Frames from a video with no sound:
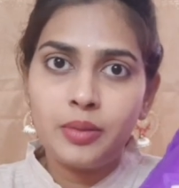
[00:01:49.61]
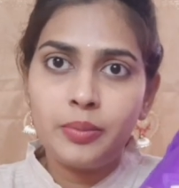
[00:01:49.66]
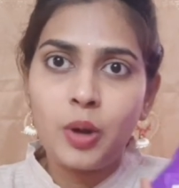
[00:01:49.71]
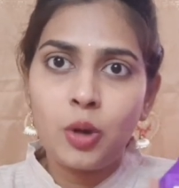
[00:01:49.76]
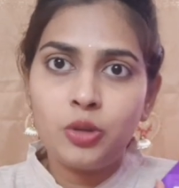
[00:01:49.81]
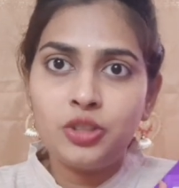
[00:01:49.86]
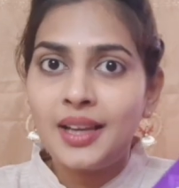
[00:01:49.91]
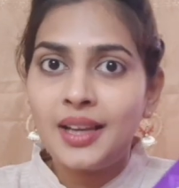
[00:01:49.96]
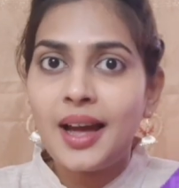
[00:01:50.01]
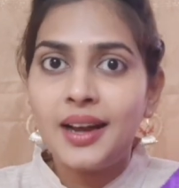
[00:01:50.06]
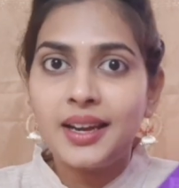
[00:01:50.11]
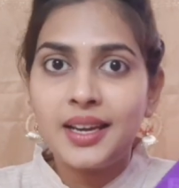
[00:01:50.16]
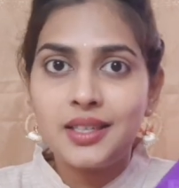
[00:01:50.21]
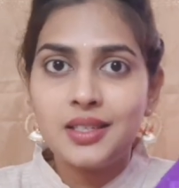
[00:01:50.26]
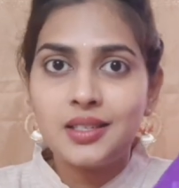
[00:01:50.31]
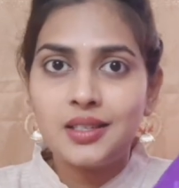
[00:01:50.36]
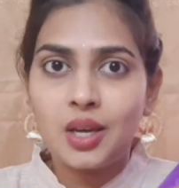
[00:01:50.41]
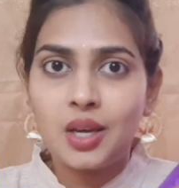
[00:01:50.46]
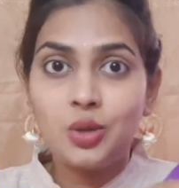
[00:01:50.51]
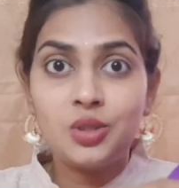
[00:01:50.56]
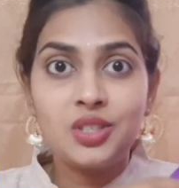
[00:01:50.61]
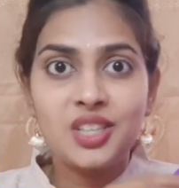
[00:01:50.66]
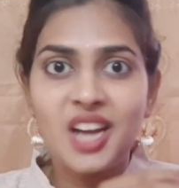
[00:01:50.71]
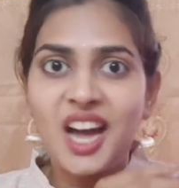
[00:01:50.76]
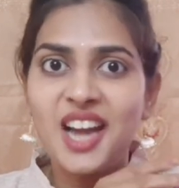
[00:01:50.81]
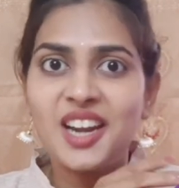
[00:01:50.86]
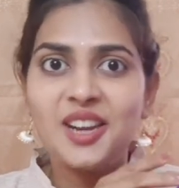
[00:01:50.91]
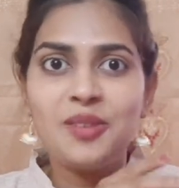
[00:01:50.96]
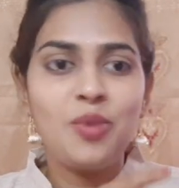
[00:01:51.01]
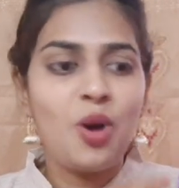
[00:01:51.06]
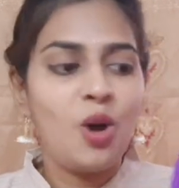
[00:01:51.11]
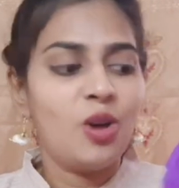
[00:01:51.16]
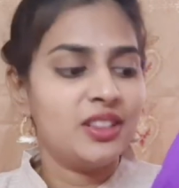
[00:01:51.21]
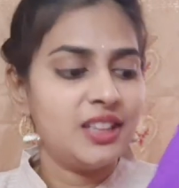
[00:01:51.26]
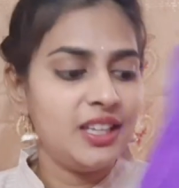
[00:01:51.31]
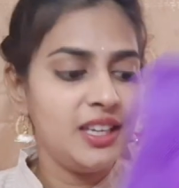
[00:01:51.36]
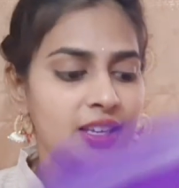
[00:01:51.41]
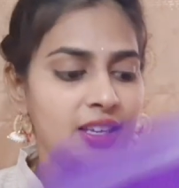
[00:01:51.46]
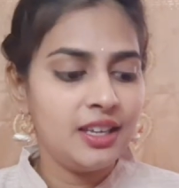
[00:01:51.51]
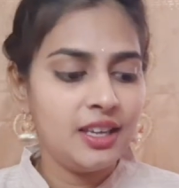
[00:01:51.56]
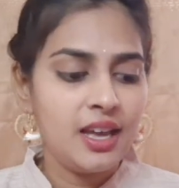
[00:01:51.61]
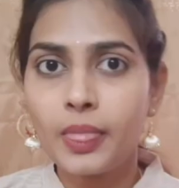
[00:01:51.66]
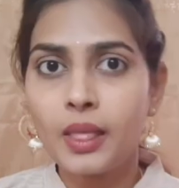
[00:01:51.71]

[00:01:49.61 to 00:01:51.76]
పౌచ్ లాగా ఇచ్చారు చాలా బాగుంది